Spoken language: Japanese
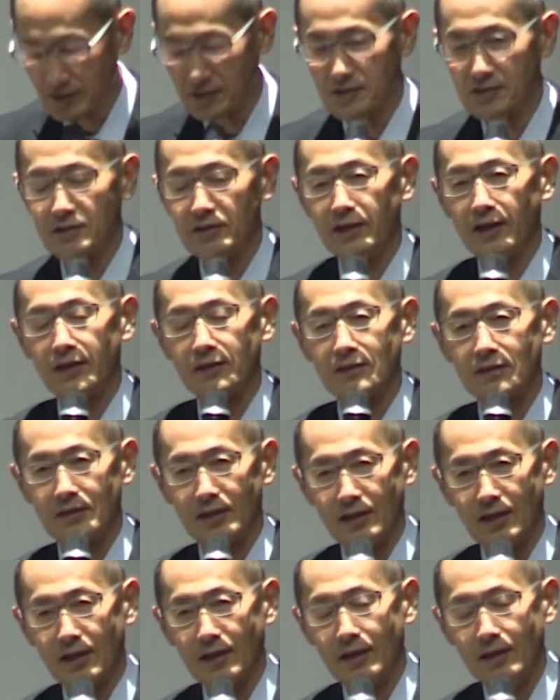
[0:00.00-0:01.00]
に知り合っ
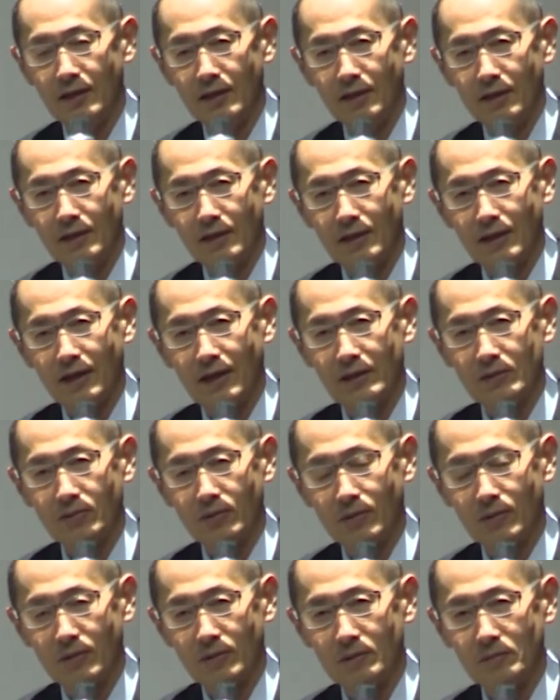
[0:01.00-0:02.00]
てあ
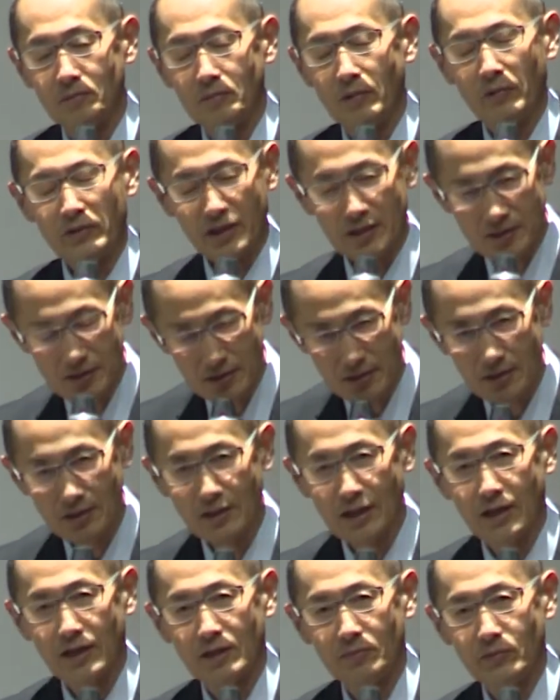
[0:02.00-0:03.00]
の、ま私
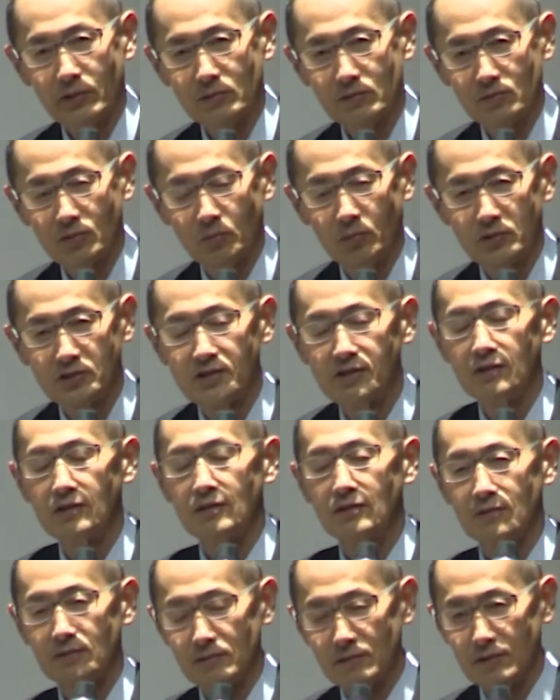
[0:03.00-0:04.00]
から見るともう親
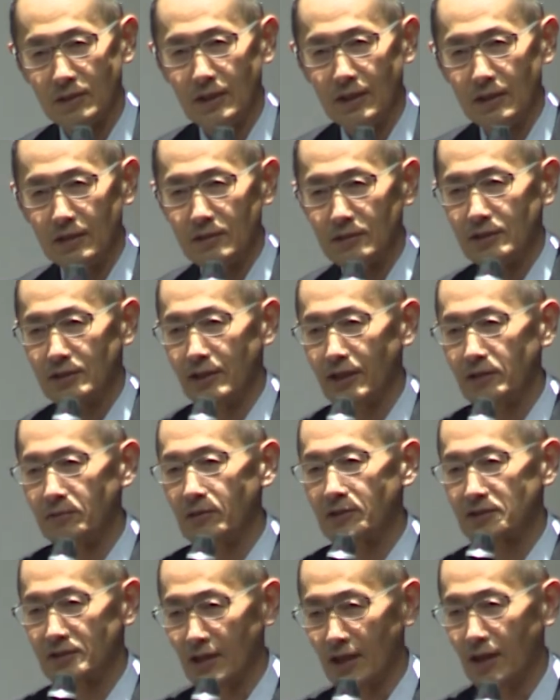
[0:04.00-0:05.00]
友になり
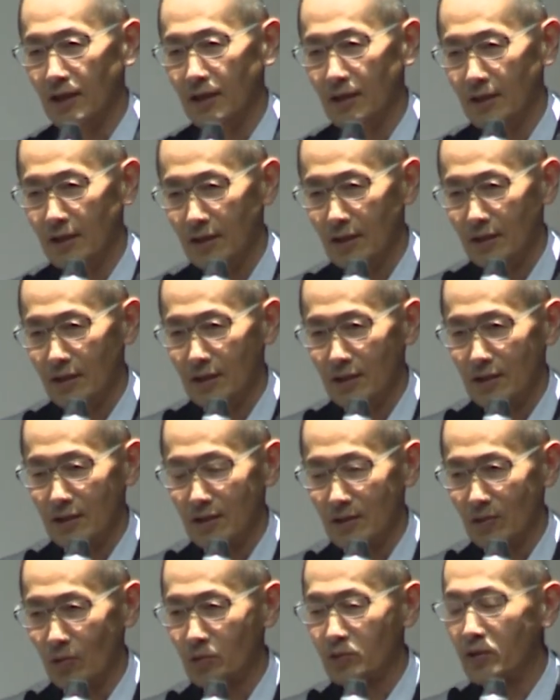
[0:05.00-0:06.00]
ました
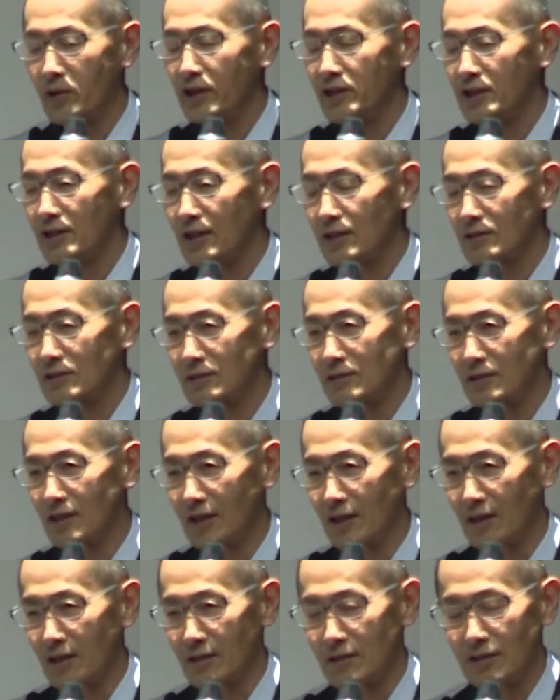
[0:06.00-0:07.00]
大人になっ
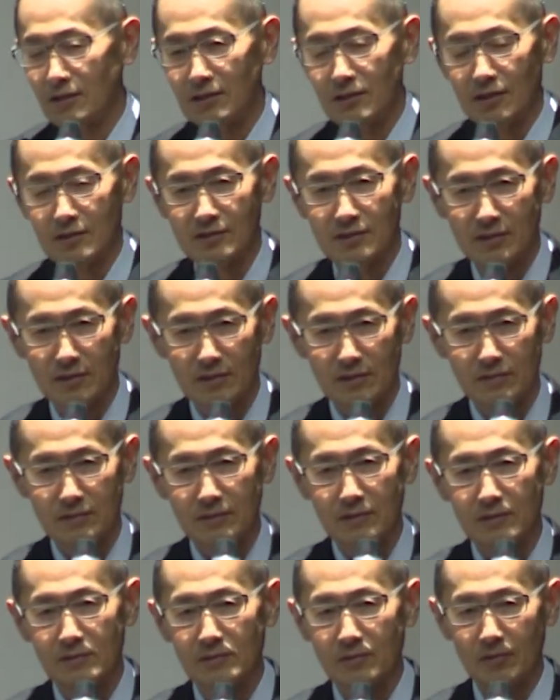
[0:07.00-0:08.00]
てからできた親友っ
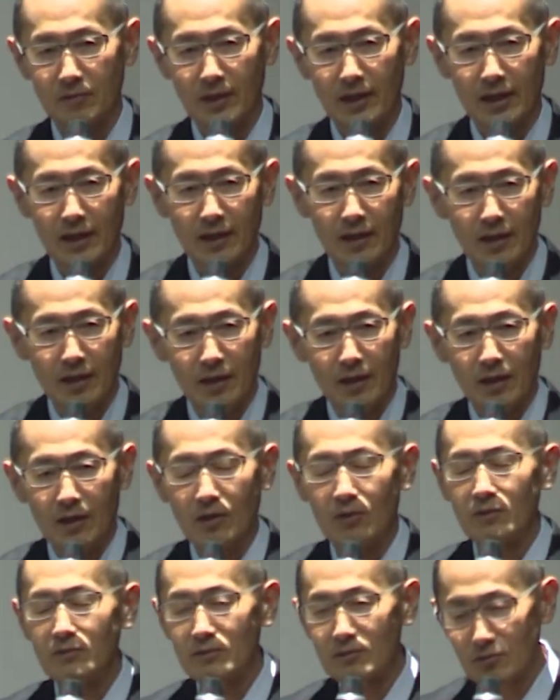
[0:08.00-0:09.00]
ていうのは
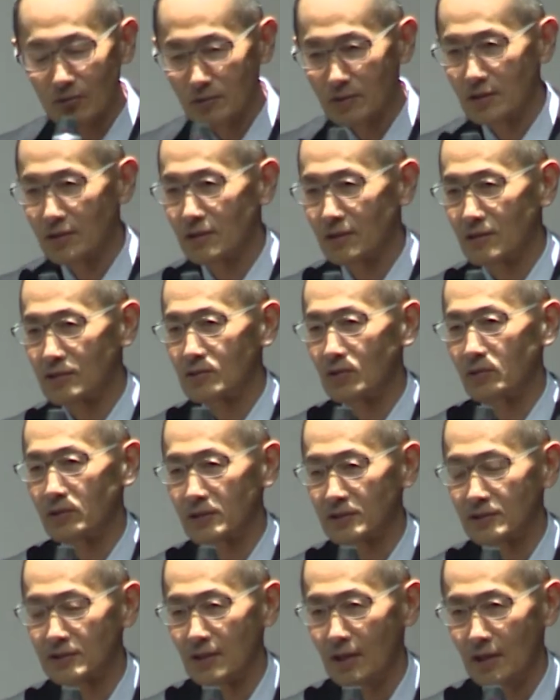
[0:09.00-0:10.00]
本当に貴重で
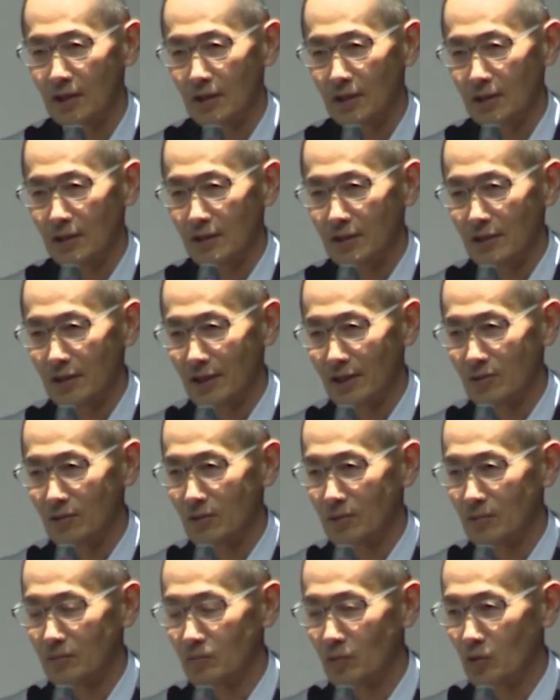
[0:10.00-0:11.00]
すあ
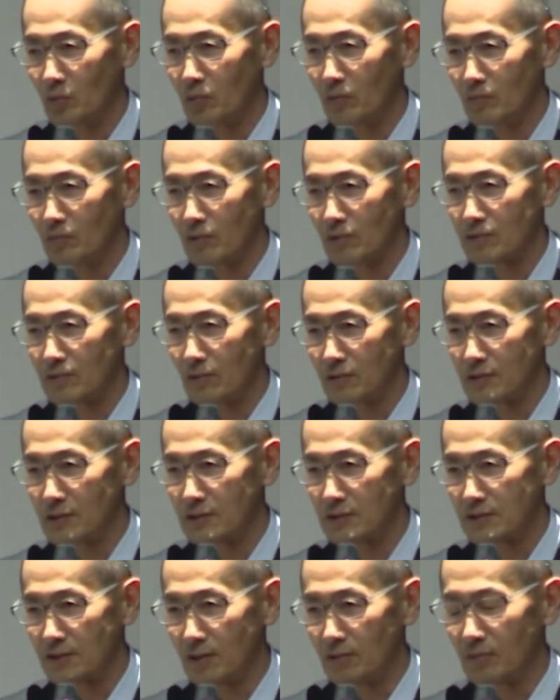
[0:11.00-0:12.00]
のもう僕の
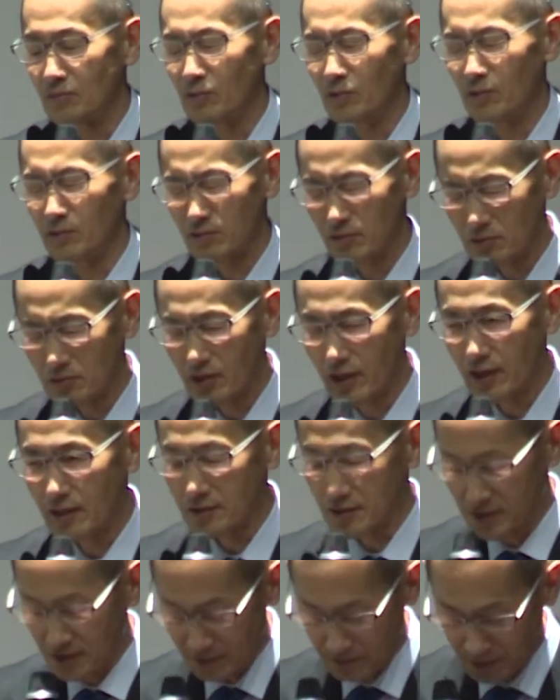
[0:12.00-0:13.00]
人生をもう本当豊か
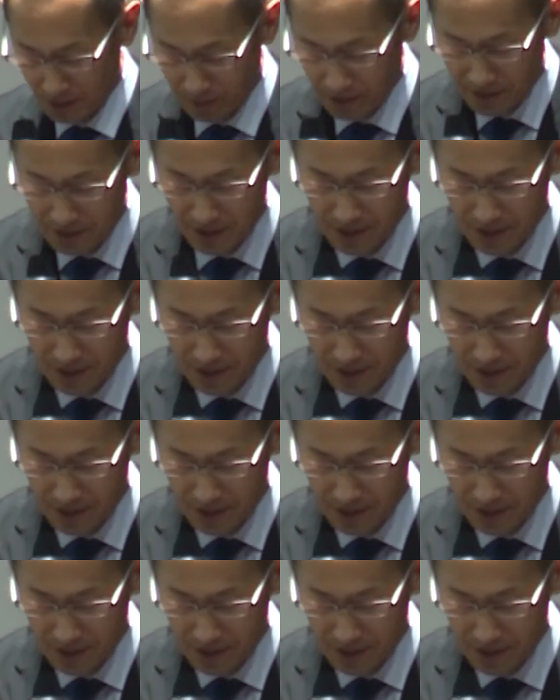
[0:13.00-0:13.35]
にしてくれまし